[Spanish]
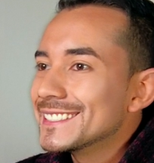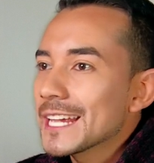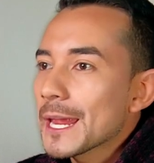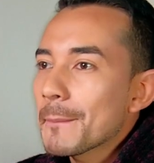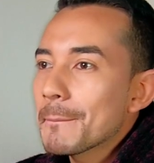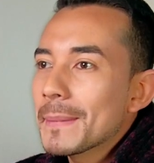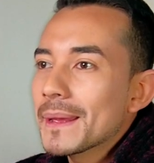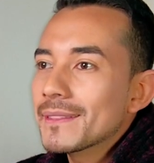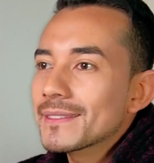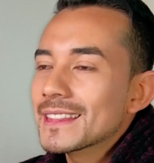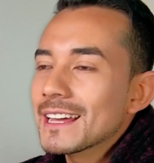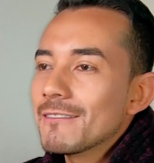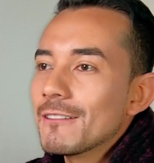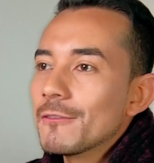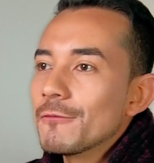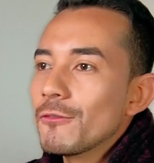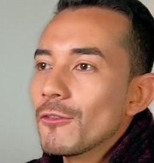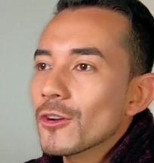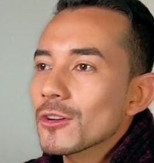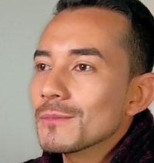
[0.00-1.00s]
se
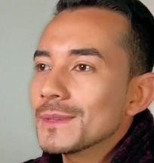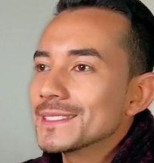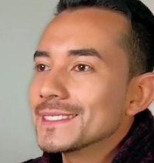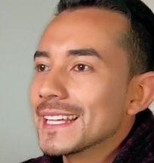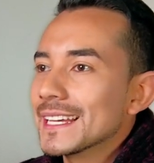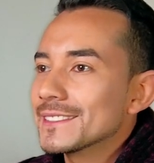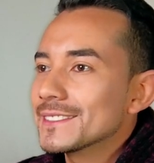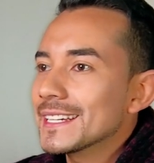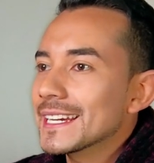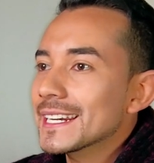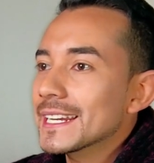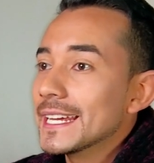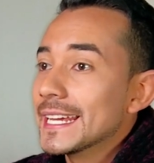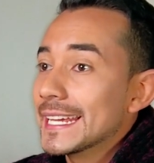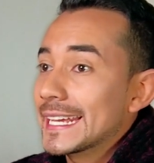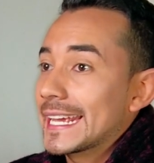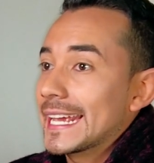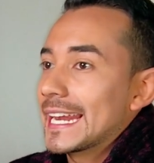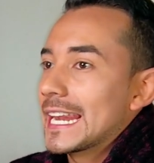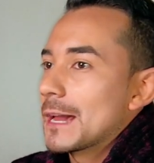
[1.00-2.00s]
inventaban formas de hacer
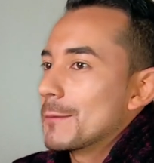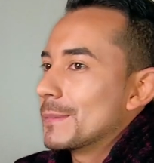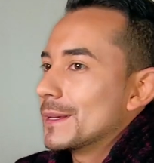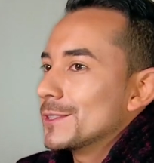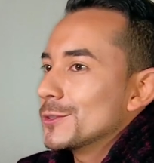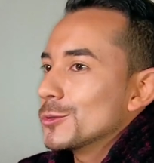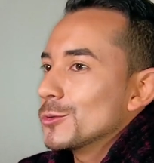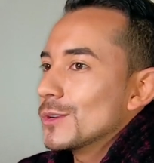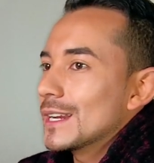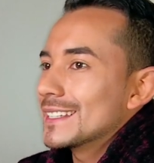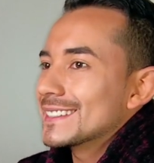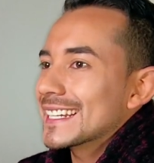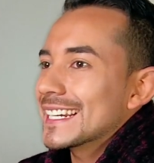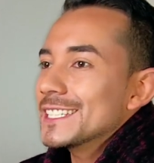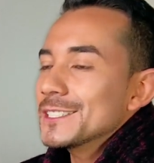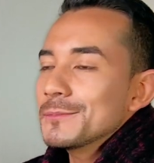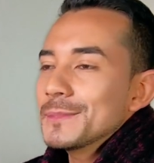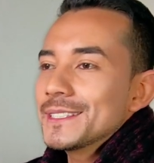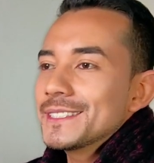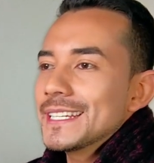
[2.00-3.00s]
que la pintura
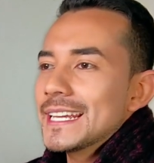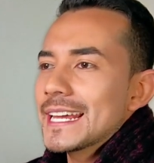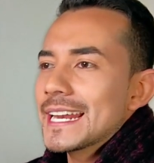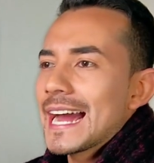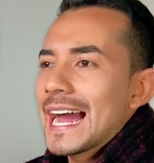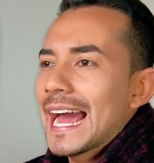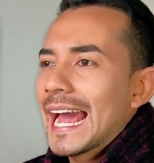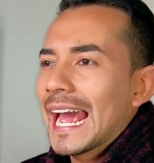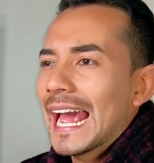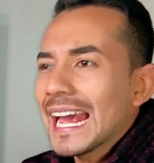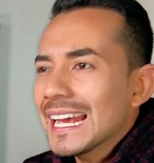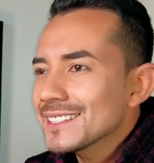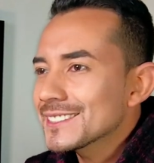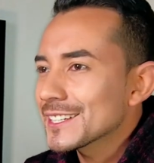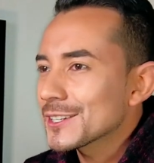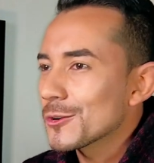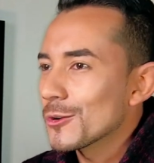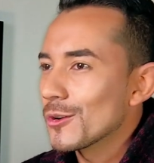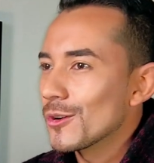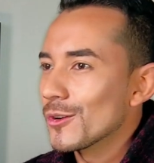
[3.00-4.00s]
transmitiera
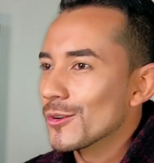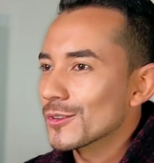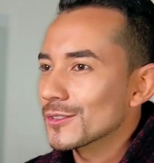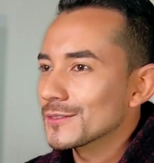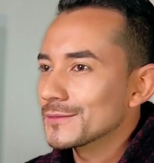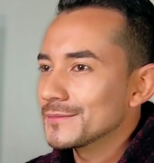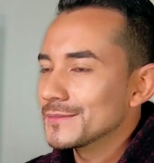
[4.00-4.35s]
ese color.